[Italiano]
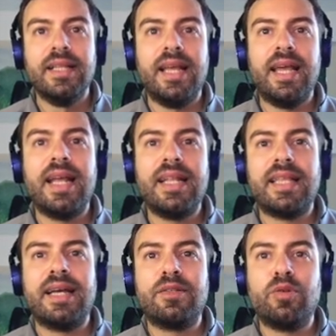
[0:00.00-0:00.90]
Eh,
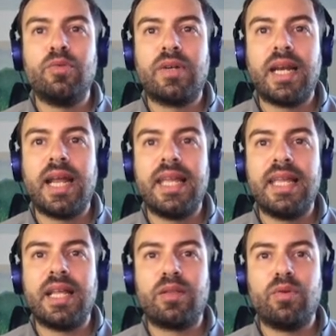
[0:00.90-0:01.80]
intanto in
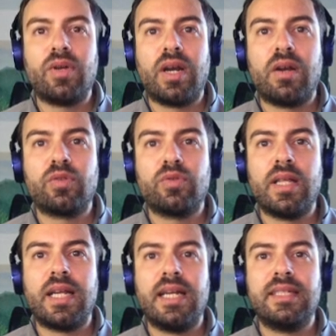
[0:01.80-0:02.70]
Ucraina tornano a
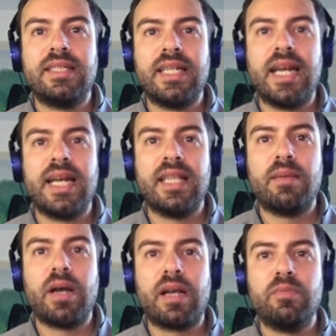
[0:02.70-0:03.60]
suonare le sirene
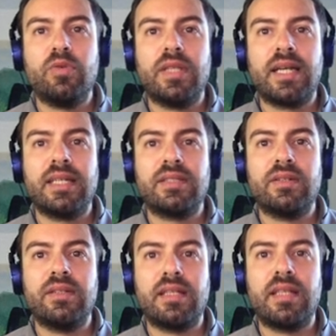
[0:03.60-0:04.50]
da Bakhmut a
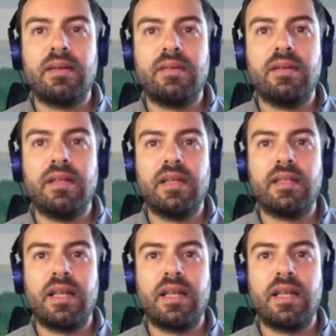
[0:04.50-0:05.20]
Kherson, da Tern- eh,